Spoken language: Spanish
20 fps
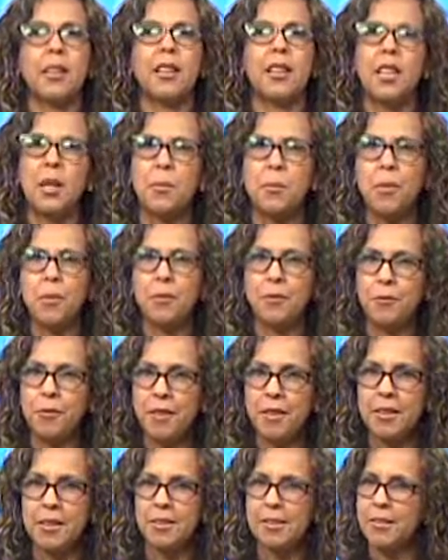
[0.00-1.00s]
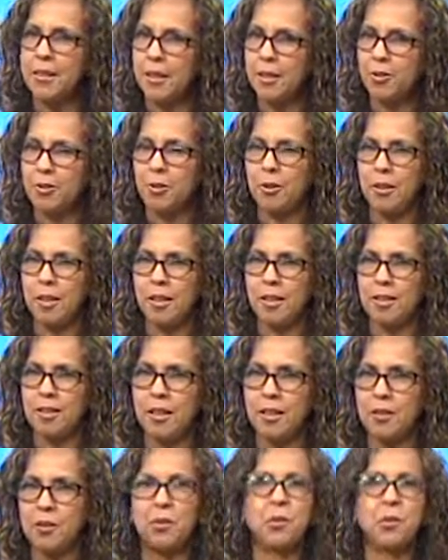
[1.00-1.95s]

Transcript: que por fin se ha hecho realidad,